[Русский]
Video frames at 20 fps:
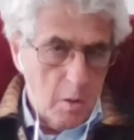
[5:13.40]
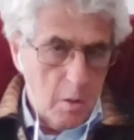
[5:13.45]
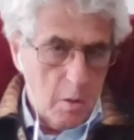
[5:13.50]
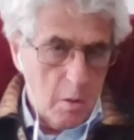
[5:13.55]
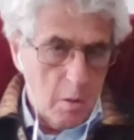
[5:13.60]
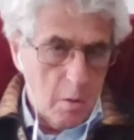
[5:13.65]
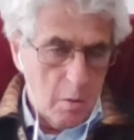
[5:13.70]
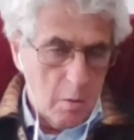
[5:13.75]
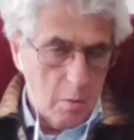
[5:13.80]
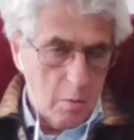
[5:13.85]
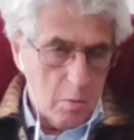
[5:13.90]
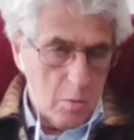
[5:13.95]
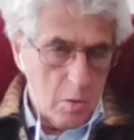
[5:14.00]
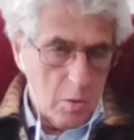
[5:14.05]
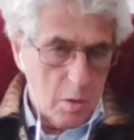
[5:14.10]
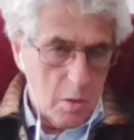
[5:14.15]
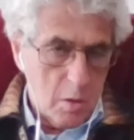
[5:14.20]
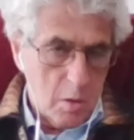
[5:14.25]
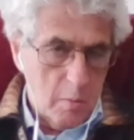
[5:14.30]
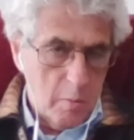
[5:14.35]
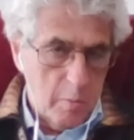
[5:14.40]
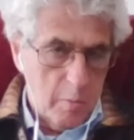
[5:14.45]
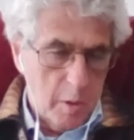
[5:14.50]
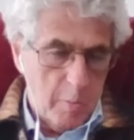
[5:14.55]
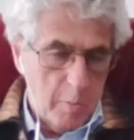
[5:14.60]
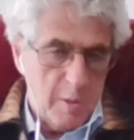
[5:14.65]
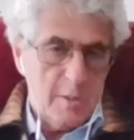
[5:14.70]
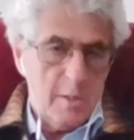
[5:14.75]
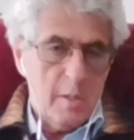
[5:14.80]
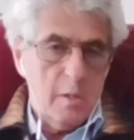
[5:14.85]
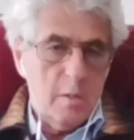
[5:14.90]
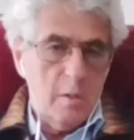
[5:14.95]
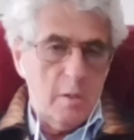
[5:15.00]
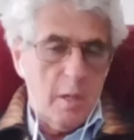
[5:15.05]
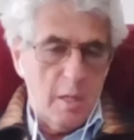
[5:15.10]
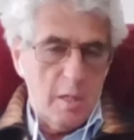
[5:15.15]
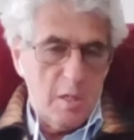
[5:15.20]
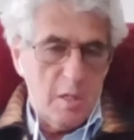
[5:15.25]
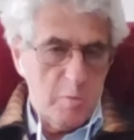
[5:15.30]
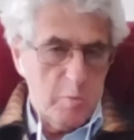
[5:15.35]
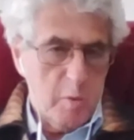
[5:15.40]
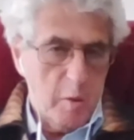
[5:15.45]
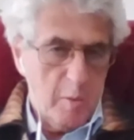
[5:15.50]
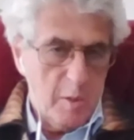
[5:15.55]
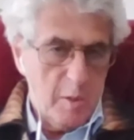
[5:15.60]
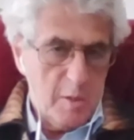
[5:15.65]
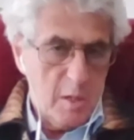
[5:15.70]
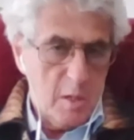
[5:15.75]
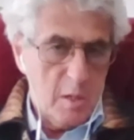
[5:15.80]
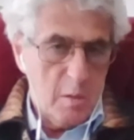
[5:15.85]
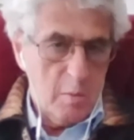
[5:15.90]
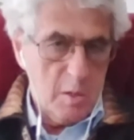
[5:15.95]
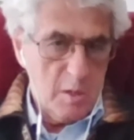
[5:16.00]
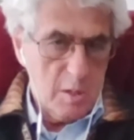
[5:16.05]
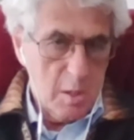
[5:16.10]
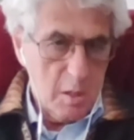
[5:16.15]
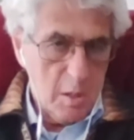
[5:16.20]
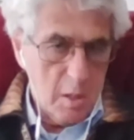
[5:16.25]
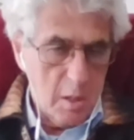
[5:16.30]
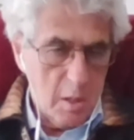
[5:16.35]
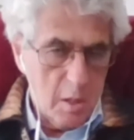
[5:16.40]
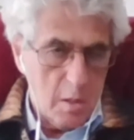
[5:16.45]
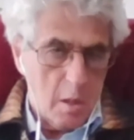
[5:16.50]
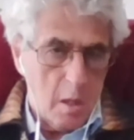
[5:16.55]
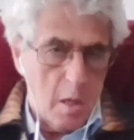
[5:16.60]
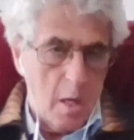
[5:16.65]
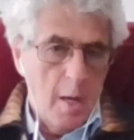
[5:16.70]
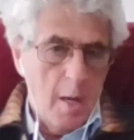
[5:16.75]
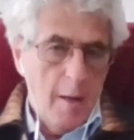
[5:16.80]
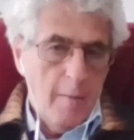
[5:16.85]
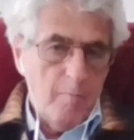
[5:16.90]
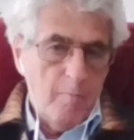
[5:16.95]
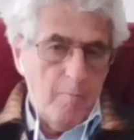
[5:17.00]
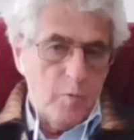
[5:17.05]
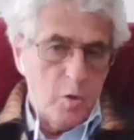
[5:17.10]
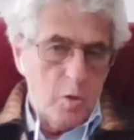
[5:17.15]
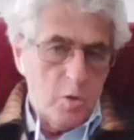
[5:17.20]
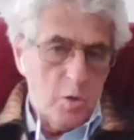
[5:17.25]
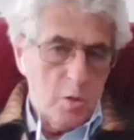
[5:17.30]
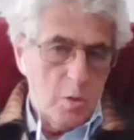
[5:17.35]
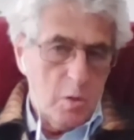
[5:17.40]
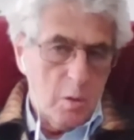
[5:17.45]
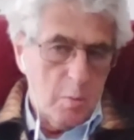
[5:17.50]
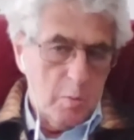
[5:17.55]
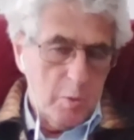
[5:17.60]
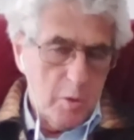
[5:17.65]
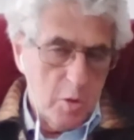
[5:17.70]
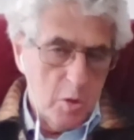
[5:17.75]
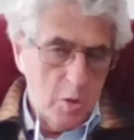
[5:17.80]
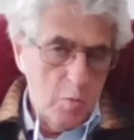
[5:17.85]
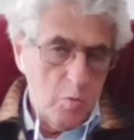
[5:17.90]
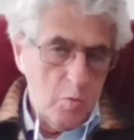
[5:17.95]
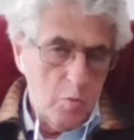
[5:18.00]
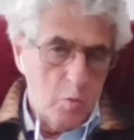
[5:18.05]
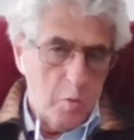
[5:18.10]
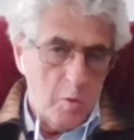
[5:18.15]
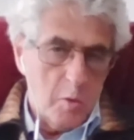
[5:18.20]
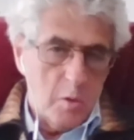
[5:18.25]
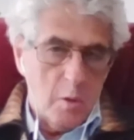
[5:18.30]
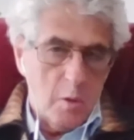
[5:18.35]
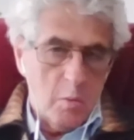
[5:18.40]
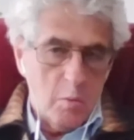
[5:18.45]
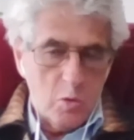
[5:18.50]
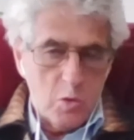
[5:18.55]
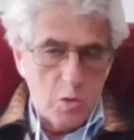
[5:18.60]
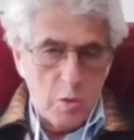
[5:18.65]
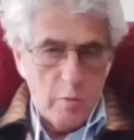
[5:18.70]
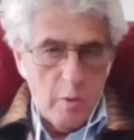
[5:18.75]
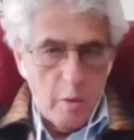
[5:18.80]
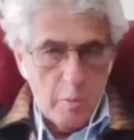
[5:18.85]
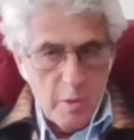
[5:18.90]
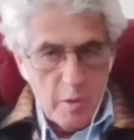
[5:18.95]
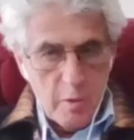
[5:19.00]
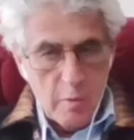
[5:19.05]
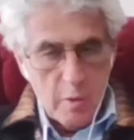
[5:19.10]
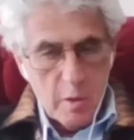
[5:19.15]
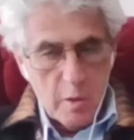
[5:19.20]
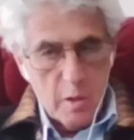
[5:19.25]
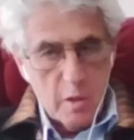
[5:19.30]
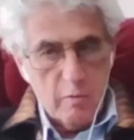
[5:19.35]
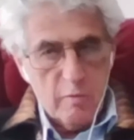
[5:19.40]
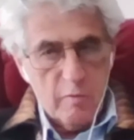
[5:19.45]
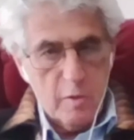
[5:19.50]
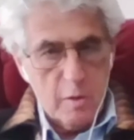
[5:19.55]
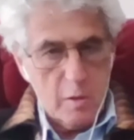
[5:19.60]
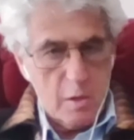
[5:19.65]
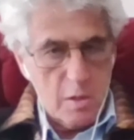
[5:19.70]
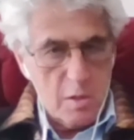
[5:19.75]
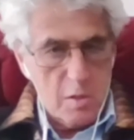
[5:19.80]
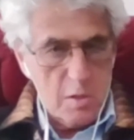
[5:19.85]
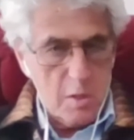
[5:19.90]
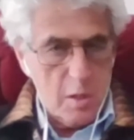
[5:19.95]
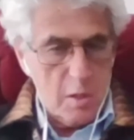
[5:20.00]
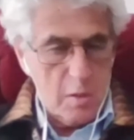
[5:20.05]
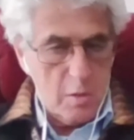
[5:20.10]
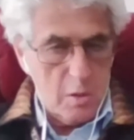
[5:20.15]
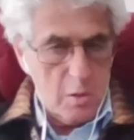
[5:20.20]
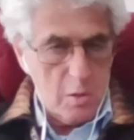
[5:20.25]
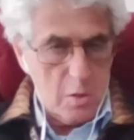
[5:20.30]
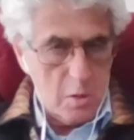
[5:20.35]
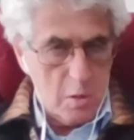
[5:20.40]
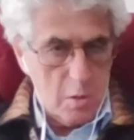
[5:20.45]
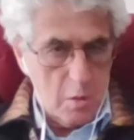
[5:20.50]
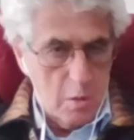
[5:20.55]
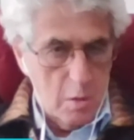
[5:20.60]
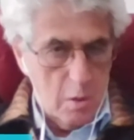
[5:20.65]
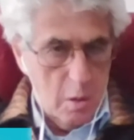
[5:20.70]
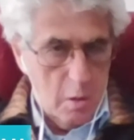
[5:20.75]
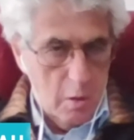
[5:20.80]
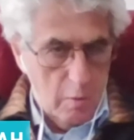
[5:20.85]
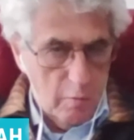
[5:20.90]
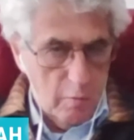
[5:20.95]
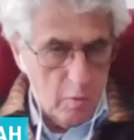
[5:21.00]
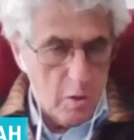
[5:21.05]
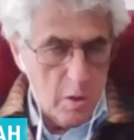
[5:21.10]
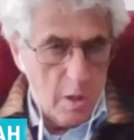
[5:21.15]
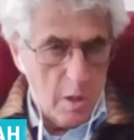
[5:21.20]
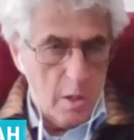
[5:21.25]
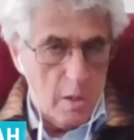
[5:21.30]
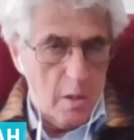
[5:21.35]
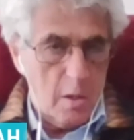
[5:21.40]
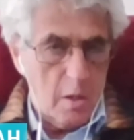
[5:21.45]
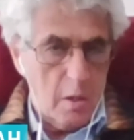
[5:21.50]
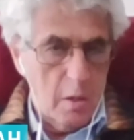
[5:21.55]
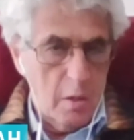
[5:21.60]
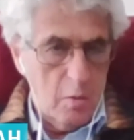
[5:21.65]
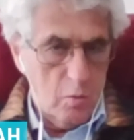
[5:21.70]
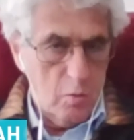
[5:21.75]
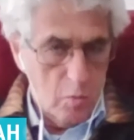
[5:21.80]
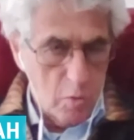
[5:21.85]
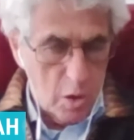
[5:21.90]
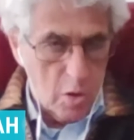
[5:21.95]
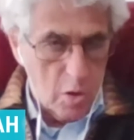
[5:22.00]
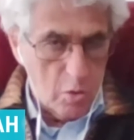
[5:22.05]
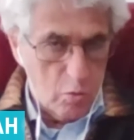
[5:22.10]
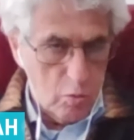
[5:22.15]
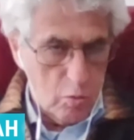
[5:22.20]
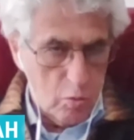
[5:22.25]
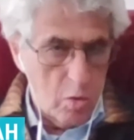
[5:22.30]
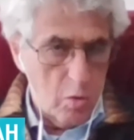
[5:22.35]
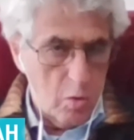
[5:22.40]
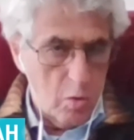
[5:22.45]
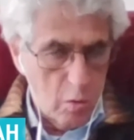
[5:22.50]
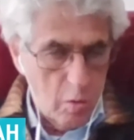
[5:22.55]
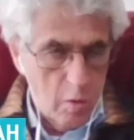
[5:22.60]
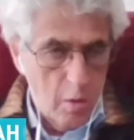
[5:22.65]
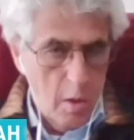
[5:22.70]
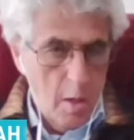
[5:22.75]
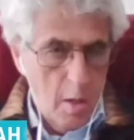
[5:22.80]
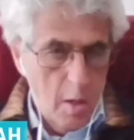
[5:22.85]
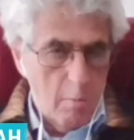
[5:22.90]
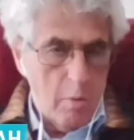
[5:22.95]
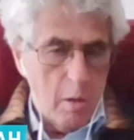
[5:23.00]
а, уже при последнем, находясь при последнем издыхании. Значит, э, почему? Потому что, во-первых, нет Виктора Strategy в Украине, ну, нету ее